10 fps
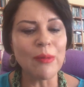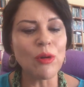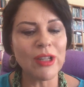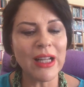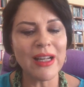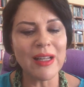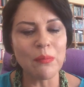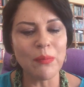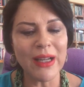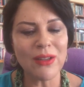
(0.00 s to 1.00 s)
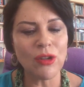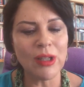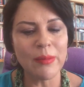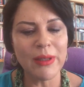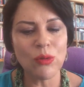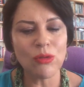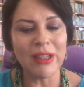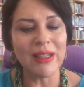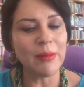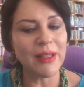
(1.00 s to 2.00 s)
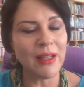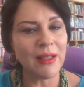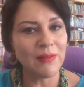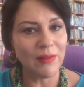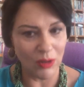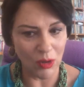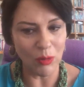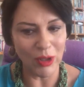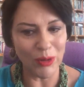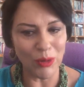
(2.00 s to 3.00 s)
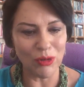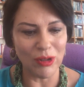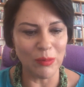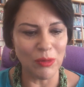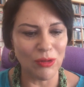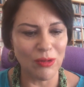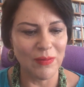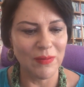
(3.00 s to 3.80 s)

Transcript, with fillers: abordar el impacto del virus en la vida como la conocemos.